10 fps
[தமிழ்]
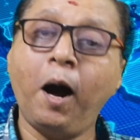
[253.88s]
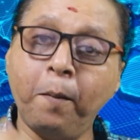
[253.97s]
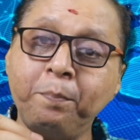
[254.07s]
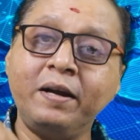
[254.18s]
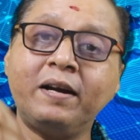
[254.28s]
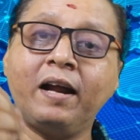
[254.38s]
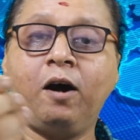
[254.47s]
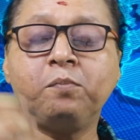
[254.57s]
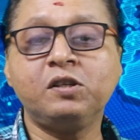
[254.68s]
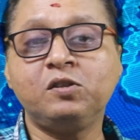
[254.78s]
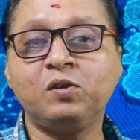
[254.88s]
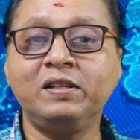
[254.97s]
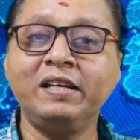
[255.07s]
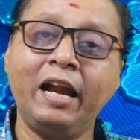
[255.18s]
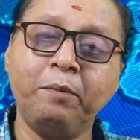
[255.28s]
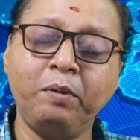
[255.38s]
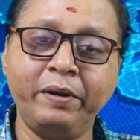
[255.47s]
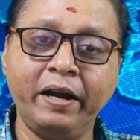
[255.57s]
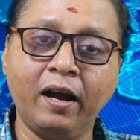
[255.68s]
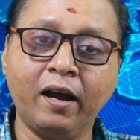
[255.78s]
அப்படின்ற ஆப்ஷன்ஸ் வந்து பில்
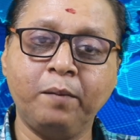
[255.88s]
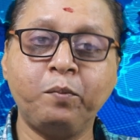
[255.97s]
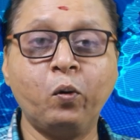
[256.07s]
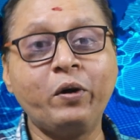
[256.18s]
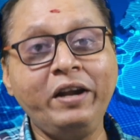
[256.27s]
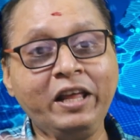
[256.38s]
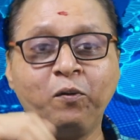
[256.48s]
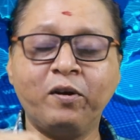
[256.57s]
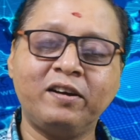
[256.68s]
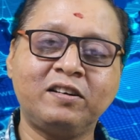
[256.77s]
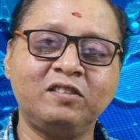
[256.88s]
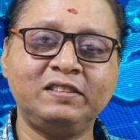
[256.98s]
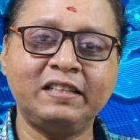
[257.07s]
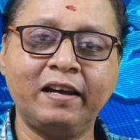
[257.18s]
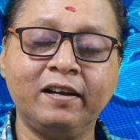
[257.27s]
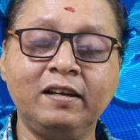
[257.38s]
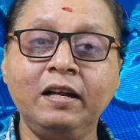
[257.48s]
பண்ணியிருக்காங்க இப்போ ஒரு நிறுவனம் இருக்குன்னு வச்சுங்க